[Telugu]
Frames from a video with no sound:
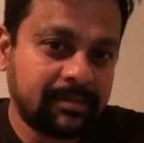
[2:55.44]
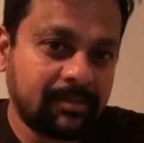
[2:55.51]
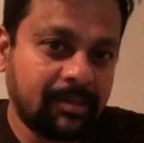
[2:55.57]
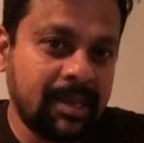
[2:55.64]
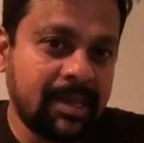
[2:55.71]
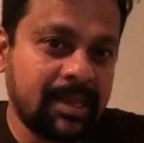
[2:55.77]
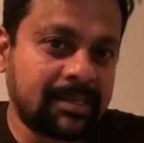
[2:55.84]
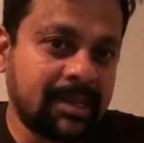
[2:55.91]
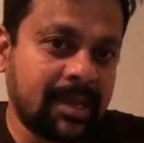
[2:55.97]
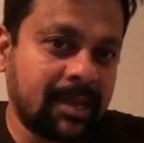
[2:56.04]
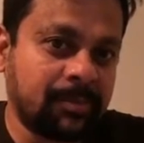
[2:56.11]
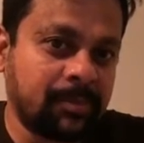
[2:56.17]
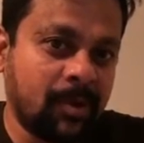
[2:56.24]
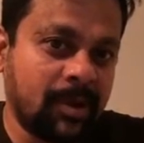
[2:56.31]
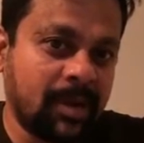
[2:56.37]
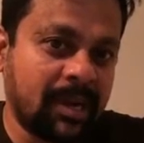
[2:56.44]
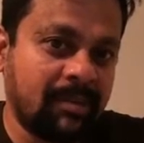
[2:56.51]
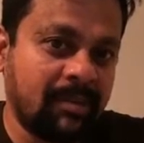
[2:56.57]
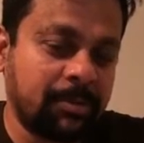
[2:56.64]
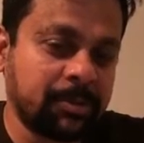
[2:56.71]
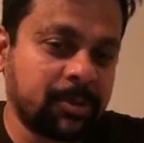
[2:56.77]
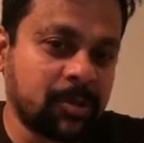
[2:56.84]
వైఎస్ జగన్మోహన్ రెడ్డి
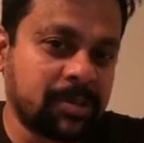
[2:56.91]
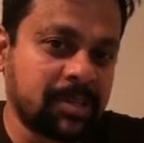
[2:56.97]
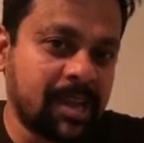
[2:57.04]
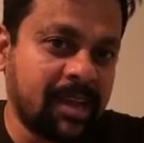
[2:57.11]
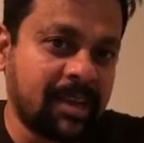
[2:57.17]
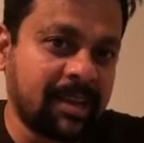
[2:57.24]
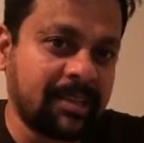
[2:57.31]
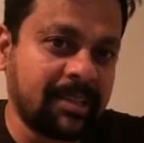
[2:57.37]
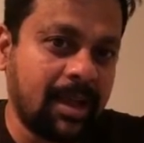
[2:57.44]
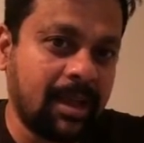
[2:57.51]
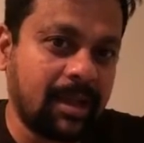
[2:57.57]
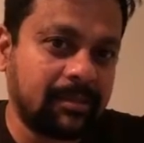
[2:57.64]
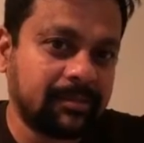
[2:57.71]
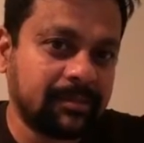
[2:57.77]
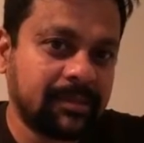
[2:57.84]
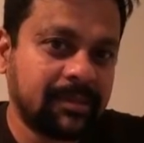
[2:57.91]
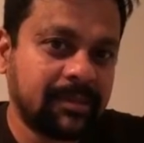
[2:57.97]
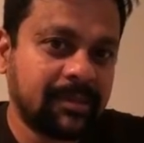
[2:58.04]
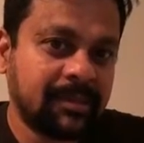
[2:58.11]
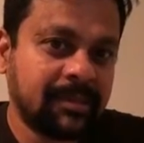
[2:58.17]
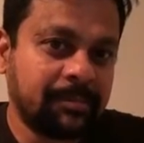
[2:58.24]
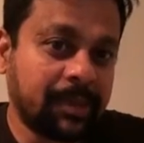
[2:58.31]
వైపు చూస్తున్నారు కదా
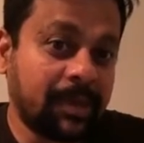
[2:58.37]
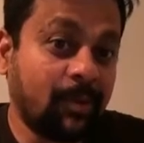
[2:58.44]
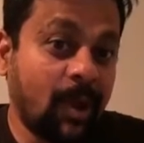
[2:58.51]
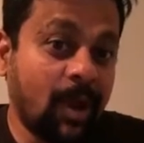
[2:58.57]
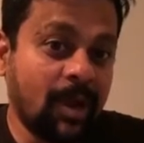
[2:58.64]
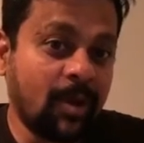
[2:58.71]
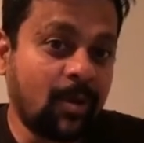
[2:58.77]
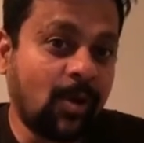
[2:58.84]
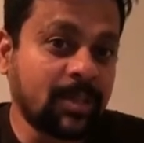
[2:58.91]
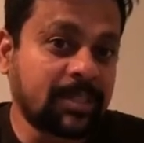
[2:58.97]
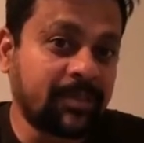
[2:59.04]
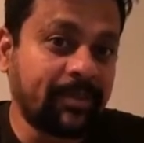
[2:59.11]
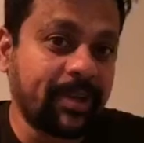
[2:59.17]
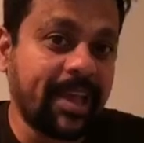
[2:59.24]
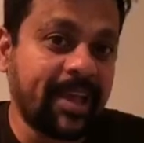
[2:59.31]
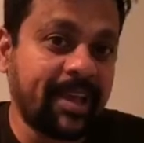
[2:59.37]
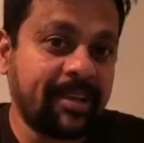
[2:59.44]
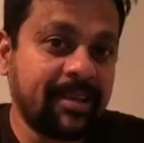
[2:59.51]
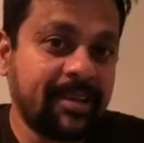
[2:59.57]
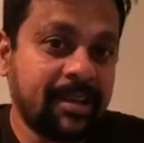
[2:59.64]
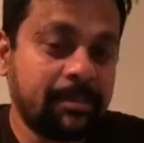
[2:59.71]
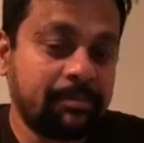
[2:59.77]
మరి వాళ్ళ కోసమే
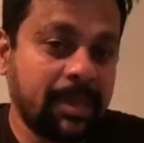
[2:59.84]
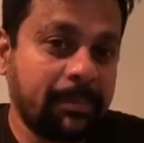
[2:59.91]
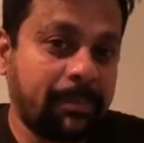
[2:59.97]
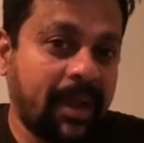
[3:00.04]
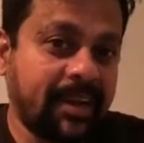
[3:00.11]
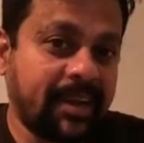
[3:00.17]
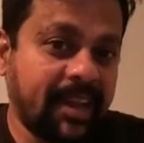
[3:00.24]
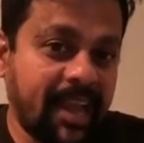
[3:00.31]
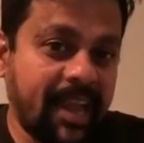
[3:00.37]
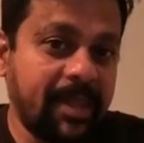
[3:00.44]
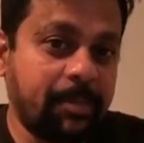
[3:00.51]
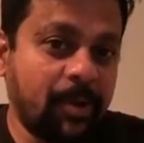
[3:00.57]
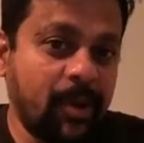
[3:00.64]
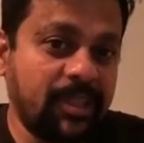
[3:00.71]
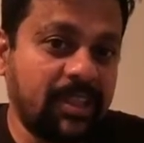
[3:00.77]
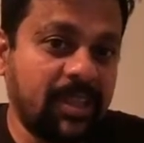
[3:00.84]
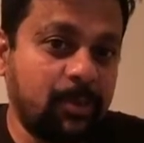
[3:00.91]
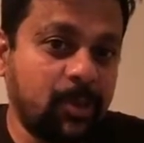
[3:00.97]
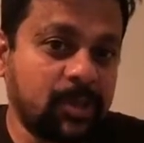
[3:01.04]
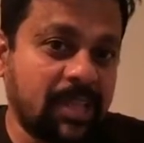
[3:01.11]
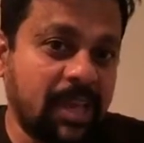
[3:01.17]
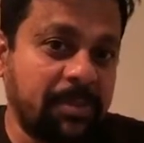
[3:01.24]
మీ పార్టీ అయిపోయింది
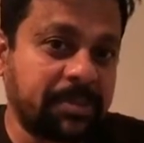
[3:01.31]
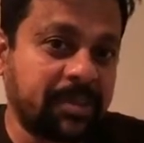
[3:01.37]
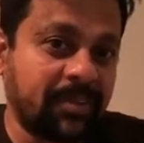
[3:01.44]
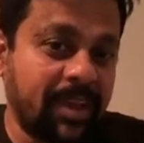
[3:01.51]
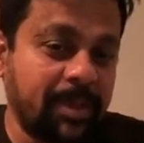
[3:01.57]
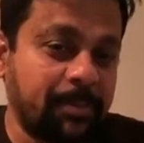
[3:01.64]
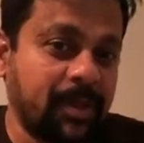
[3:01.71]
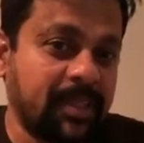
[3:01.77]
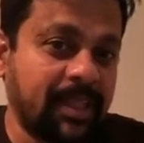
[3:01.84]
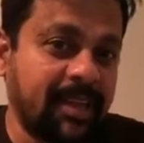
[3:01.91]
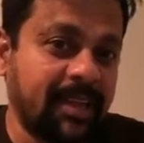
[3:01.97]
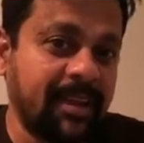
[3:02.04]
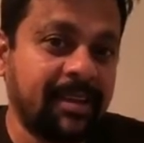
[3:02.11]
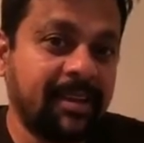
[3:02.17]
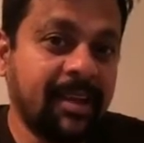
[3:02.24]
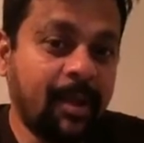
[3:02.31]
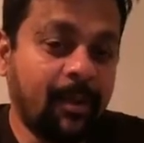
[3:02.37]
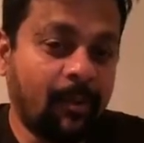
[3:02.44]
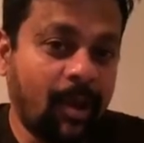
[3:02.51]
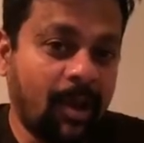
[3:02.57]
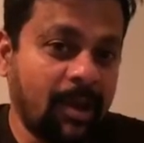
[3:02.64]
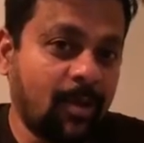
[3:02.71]
భూస్థాపితం అయిపోయిందని
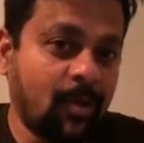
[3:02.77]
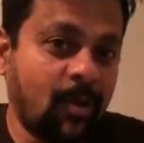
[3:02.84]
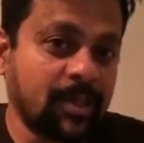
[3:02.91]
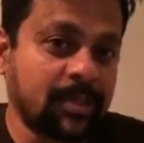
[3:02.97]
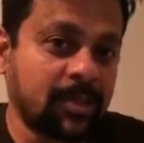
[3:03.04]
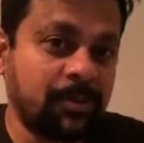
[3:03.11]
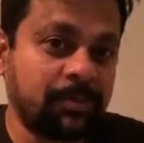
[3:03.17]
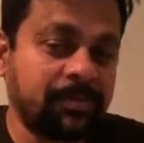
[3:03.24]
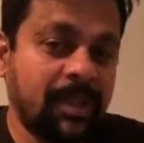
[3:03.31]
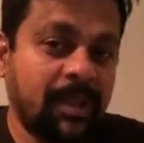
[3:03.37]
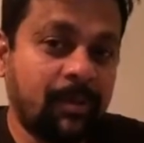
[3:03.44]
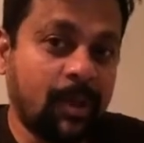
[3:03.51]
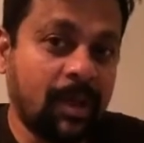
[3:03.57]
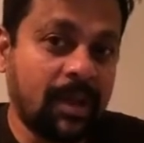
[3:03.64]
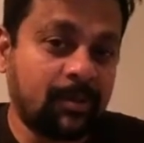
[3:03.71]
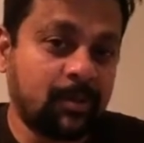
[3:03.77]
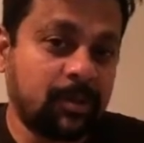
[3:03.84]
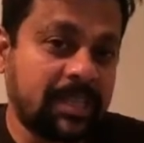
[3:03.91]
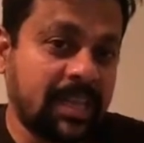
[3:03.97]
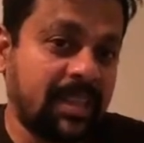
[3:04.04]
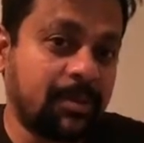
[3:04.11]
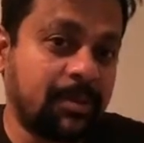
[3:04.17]
వాళ్ళ కోసం వాళ్ళను
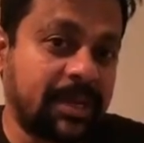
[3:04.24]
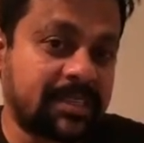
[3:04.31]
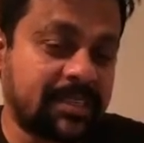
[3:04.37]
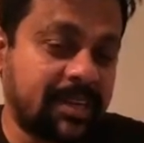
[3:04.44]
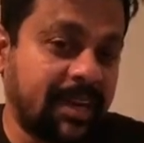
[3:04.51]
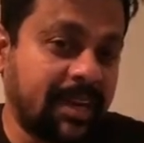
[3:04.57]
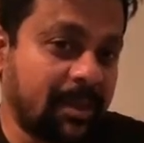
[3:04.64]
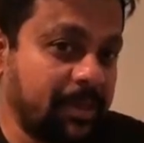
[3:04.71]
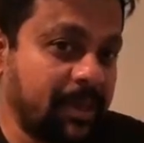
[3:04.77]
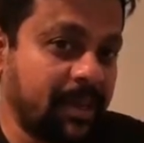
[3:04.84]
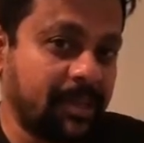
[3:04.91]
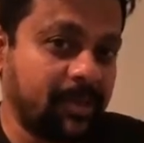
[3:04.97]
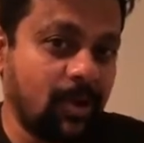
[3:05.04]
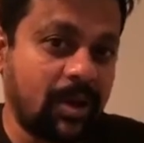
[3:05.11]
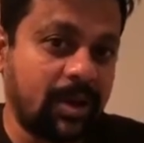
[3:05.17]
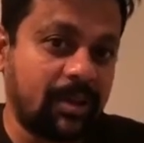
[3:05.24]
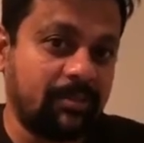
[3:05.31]
ఉత్తేజపరచడానికి మీరు ఈ దొంగ